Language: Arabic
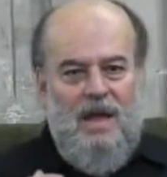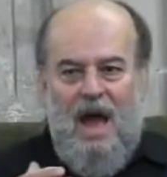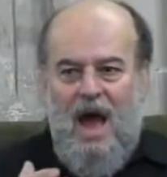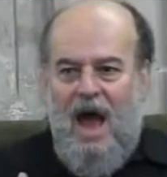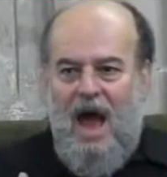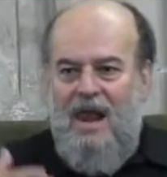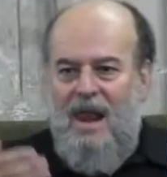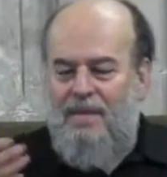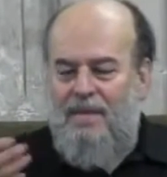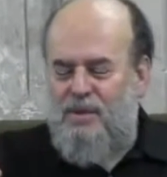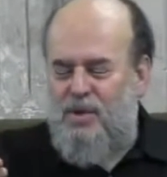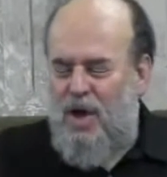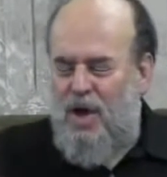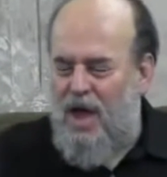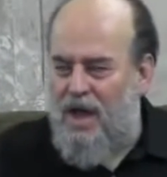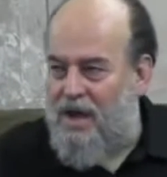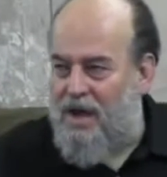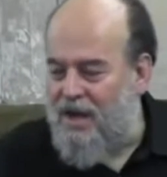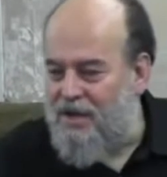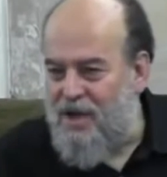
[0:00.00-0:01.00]
الله بده
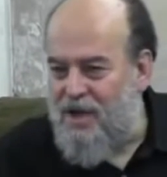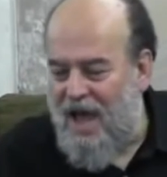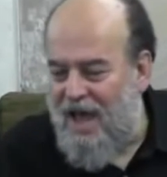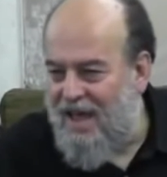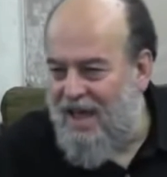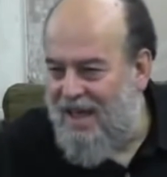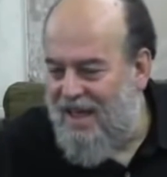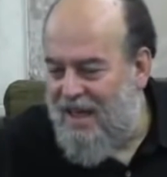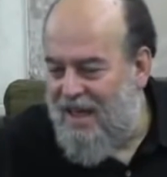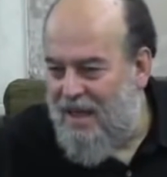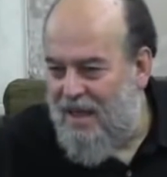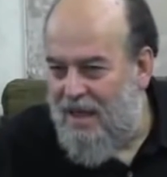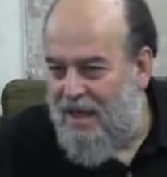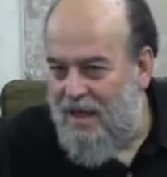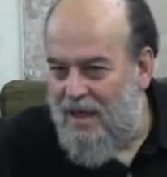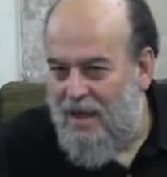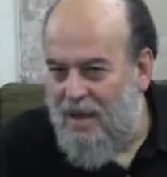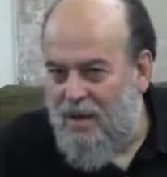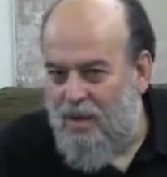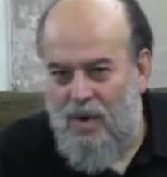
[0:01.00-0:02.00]
يخرجها
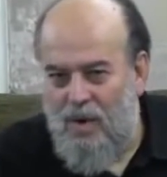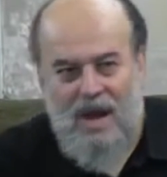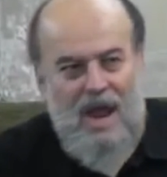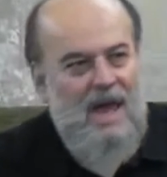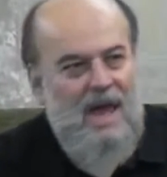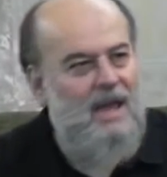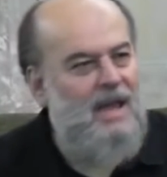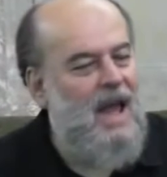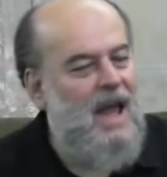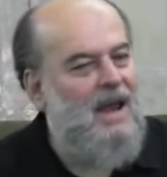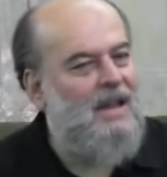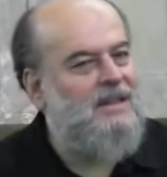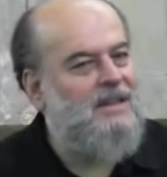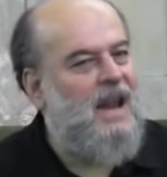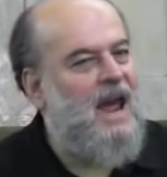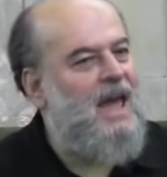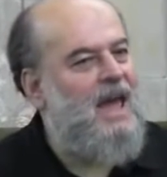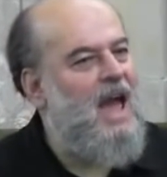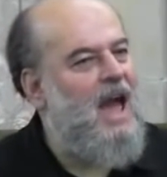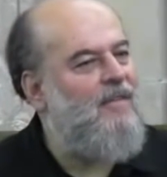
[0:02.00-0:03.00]
ولا هي كانت
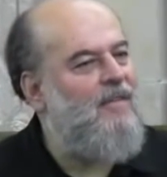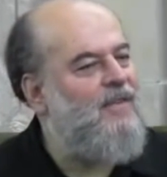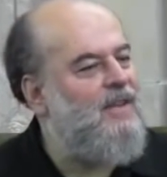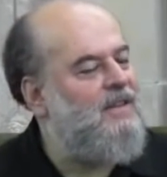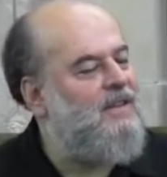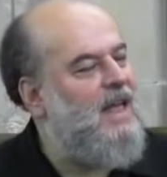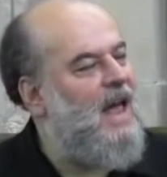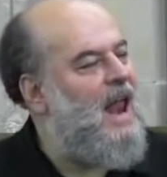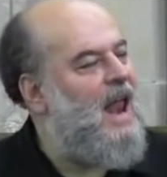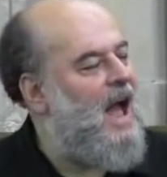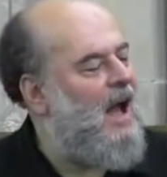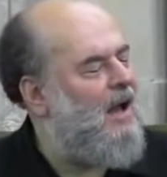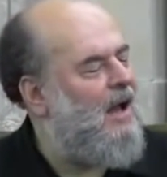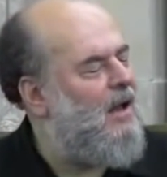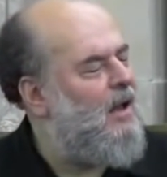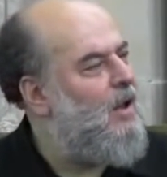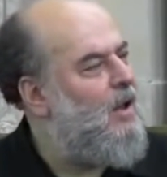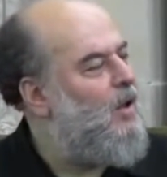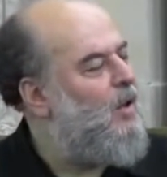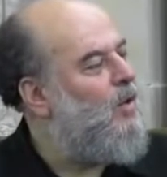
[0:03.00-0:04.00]
رايحة في الدلع
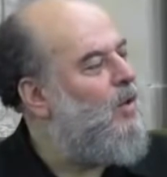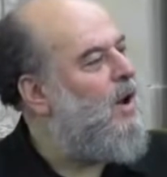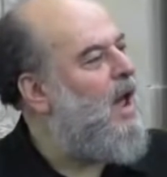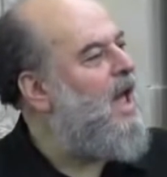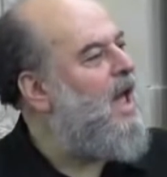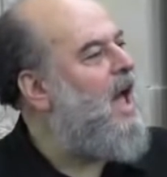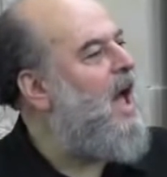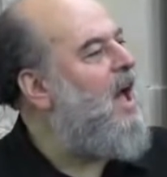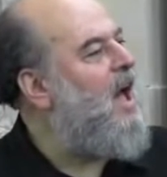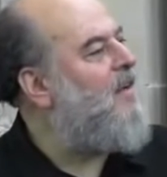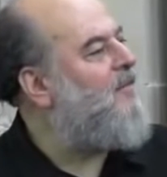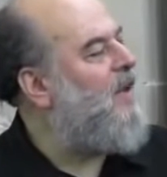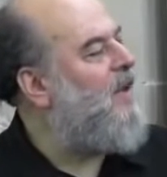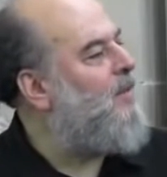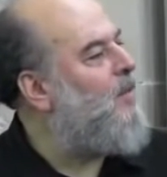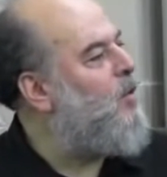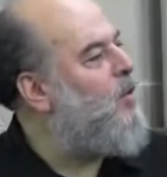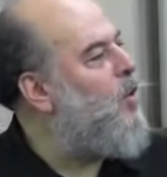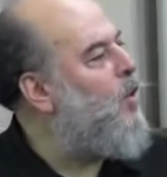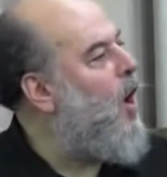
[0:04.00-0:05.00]
ورايحة في
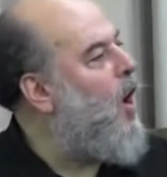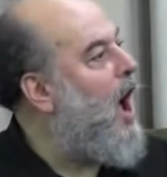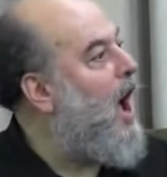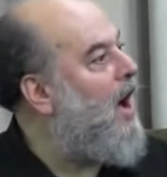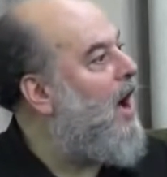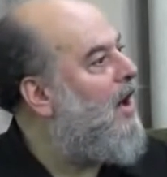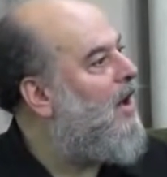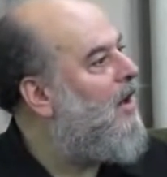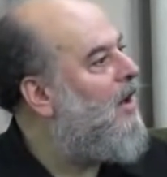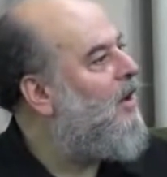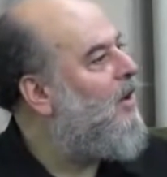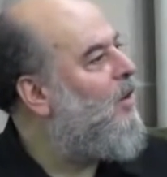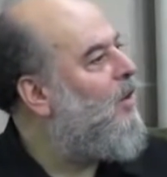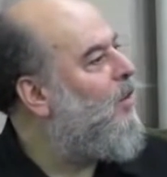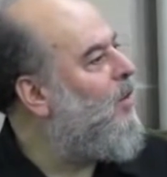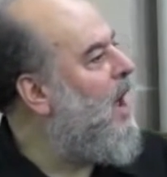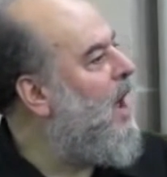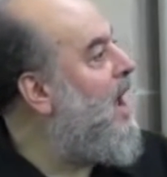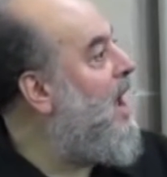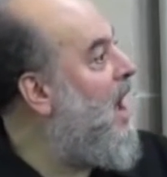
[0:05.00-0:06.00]
الميوعة
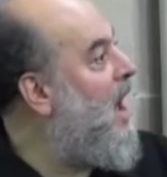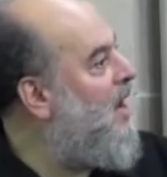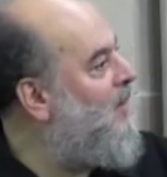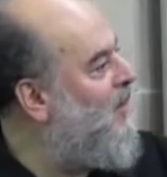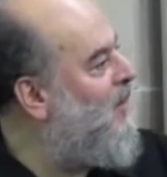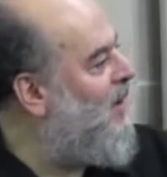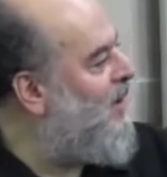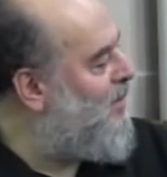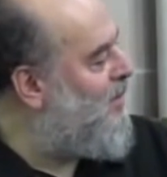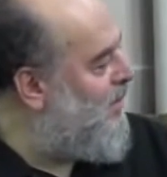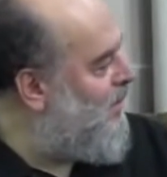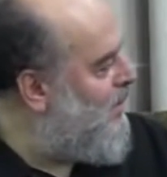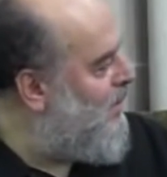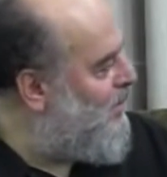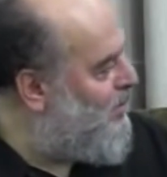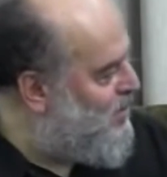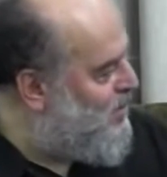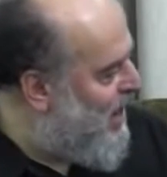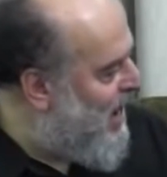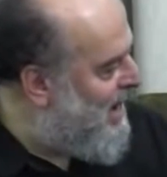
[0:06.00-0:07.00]
ورايحة في
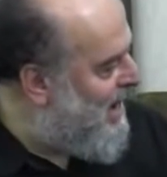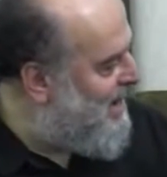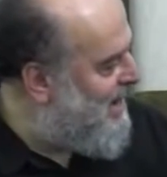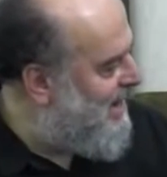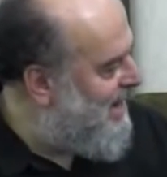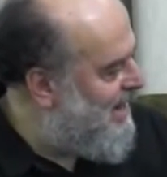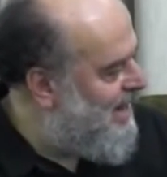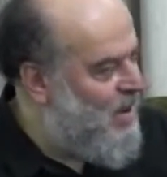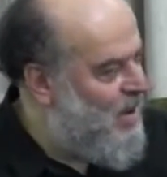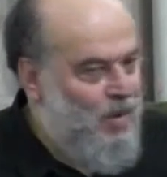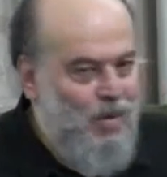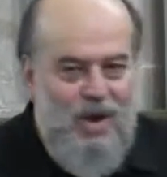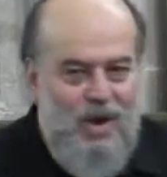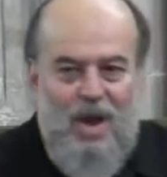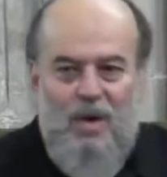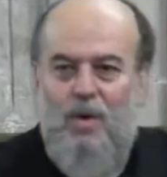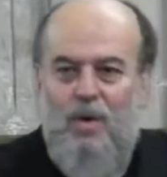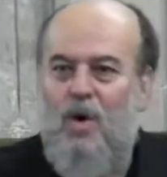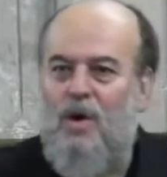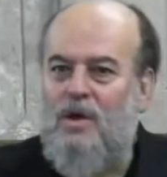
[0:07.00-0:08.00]
مش هيك
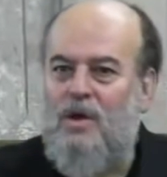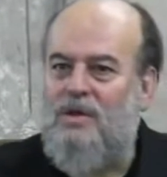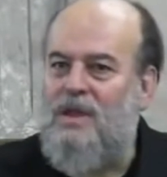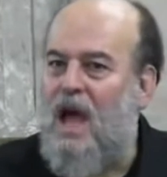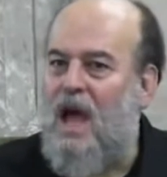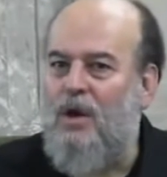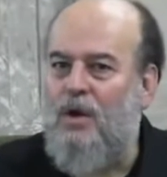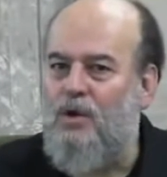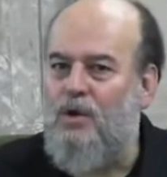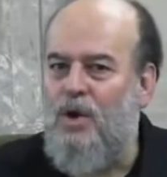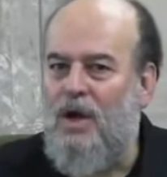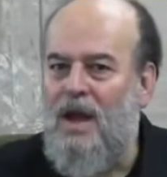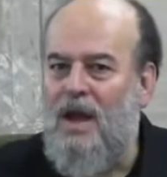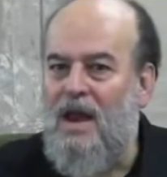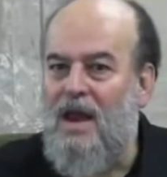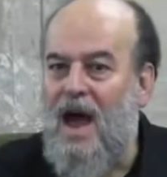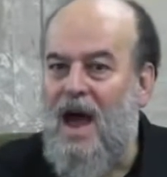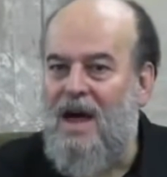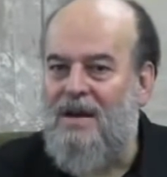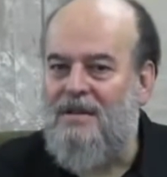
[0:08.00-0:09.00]
وتخلد إلى
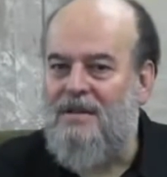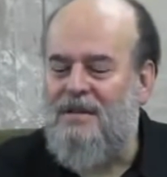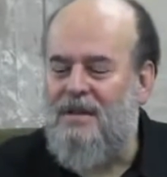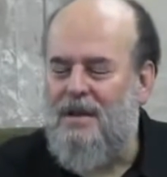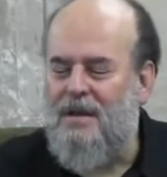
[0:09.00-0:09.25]
الأرض